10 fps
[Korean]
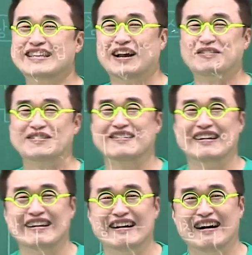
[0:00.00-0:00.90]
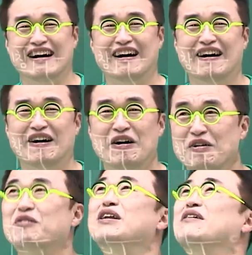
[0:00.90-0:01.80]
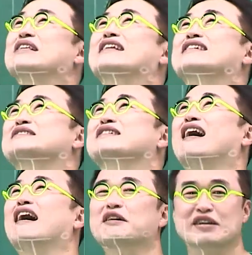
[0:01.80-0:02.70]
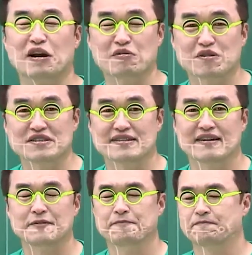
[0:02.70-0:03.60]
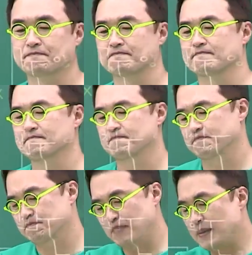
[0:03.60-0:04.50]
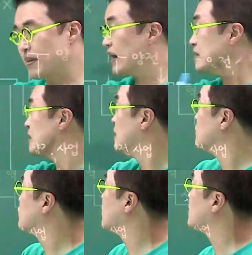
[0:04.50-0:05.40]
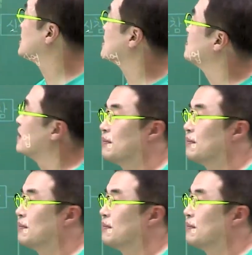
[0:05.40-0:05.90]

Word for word: 이러 거예요. 고래와 난 데스까? 이렇 것이죠. 팽팽한 균형을 지금